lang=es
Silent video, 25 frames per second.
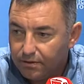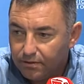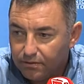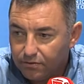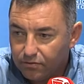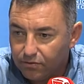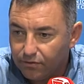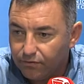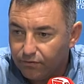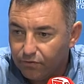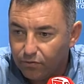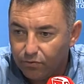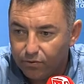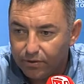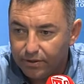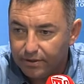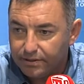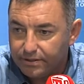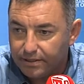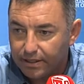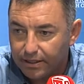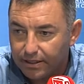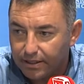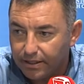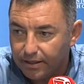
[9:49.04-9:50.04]
son
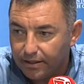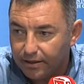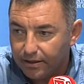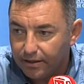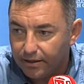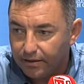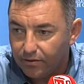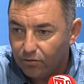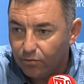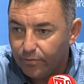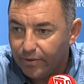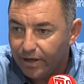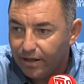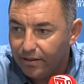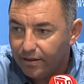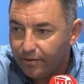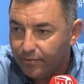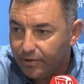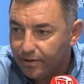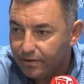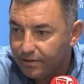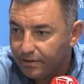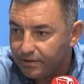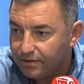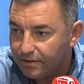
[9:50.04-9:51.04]
futbolistas que
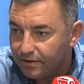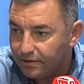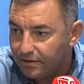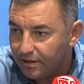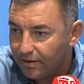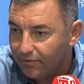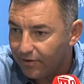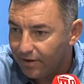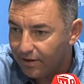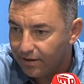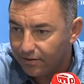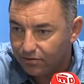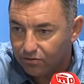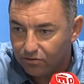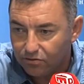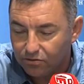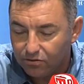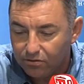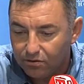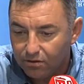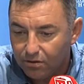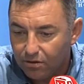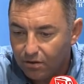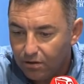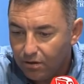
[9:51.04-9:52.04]
humildemente están
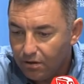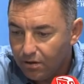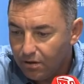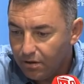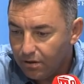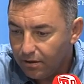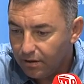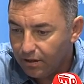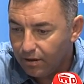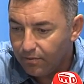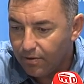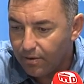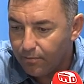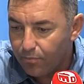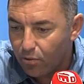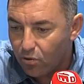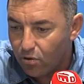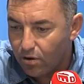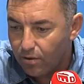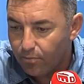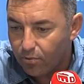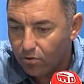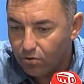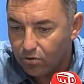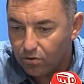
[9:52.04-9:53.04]
trabajando y van
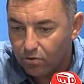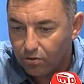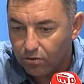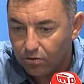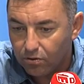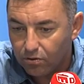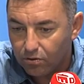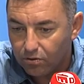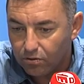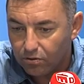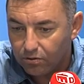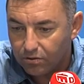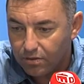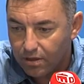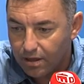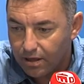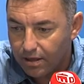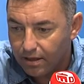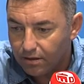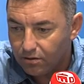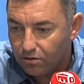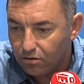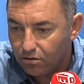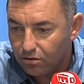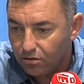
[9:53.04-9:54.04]
poco a poco
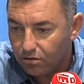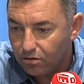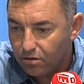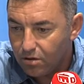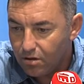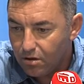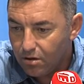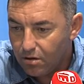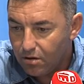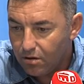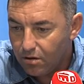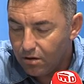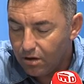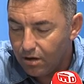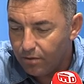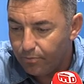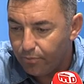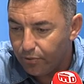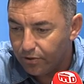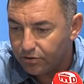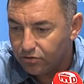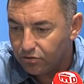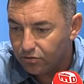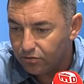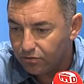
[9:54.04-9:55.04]
consiguiendo el
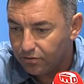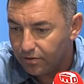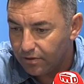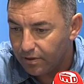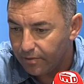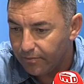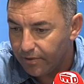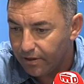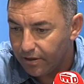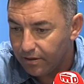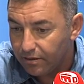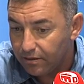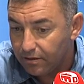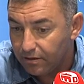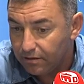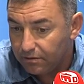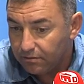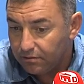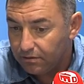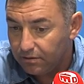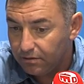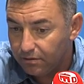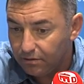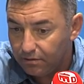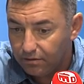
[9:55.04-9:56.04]
puesto donde se
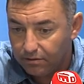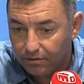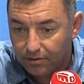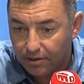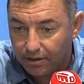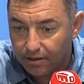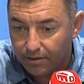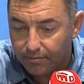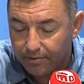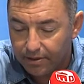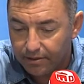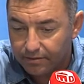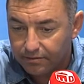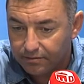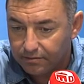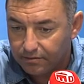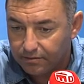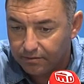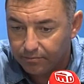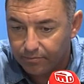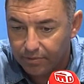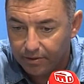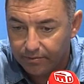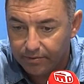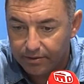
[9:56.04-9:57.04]
merecen y nada más.
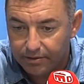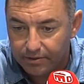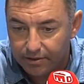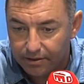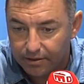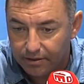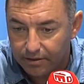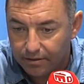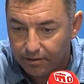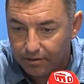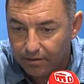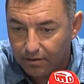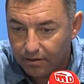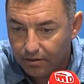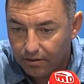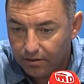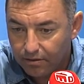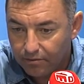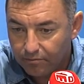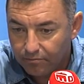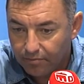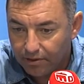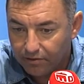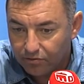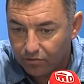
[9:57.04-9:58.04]
Simplemente
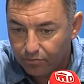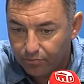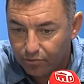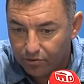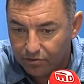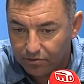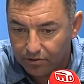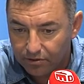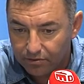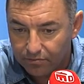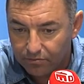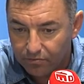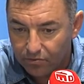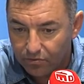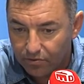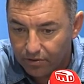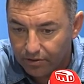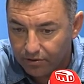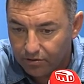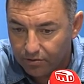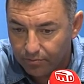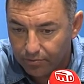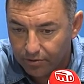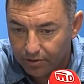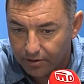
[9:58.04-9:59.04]
va a ser un partido muy
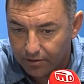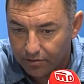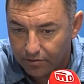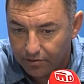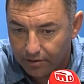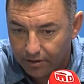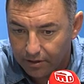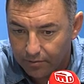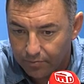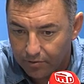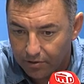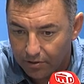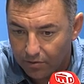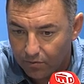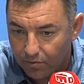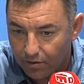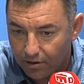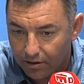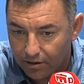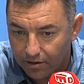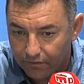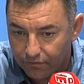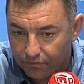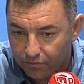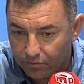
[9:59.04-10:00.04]
bonito porque son dos equipos que
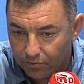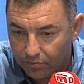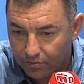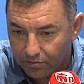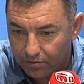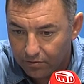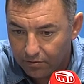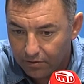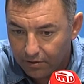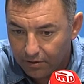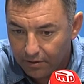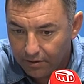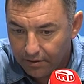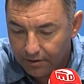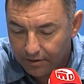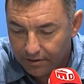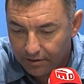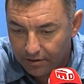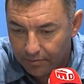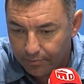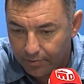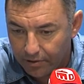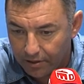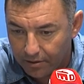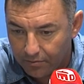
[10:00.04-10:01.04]
juegan al fútbol
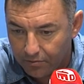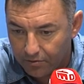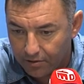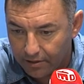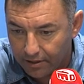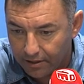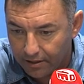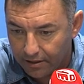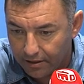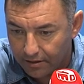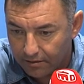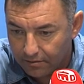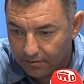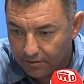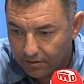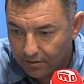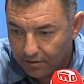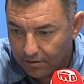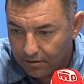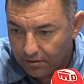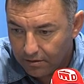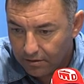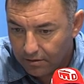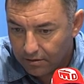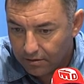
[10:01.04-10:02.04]
y esperemos que,
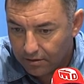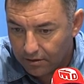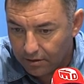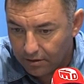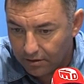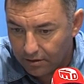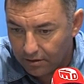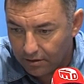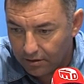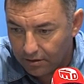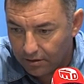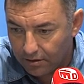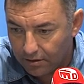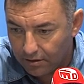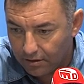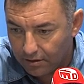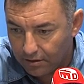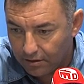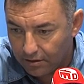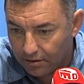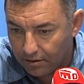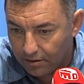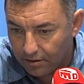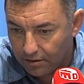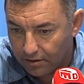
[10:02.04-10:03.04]

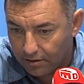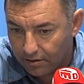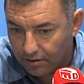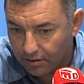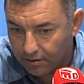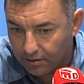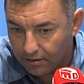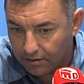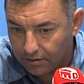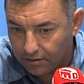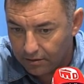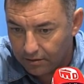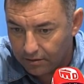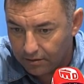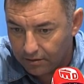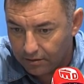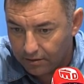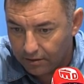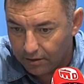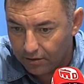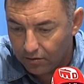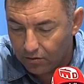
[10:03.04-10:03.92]
que,